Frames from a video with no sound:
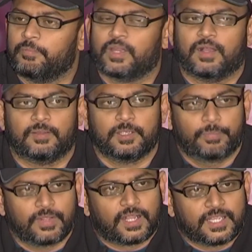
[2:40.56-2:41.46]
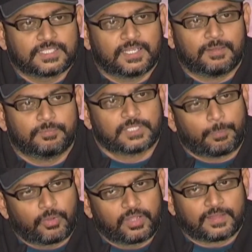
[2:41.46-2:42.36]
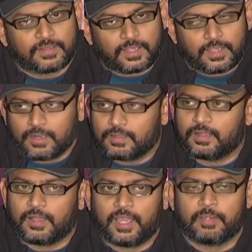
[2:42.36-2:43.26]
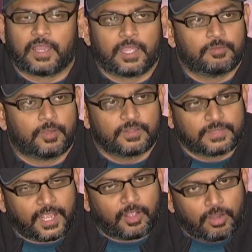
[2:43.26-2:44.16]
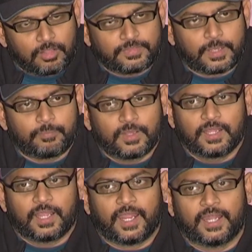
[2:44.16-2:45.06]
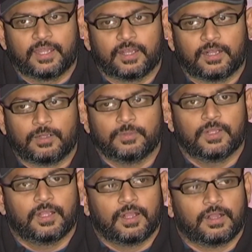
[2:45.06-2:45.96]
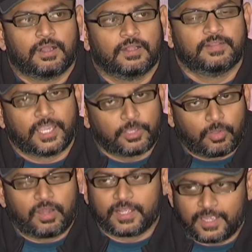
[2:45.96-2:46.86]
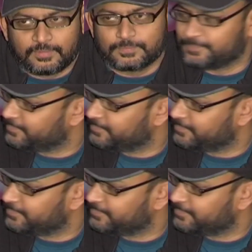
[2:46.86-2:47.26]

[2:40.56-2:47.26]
మీరు ఇప్పుడు దాకా ఇచ్చిన సపోర్ట్ అందరికీ ఐ ఐ వాంట్ థ్యాంక్ ఆల్ ఆఫ్ దెమ్ అండ్ థ్యాంక్ యూ ఆల్ అగైన్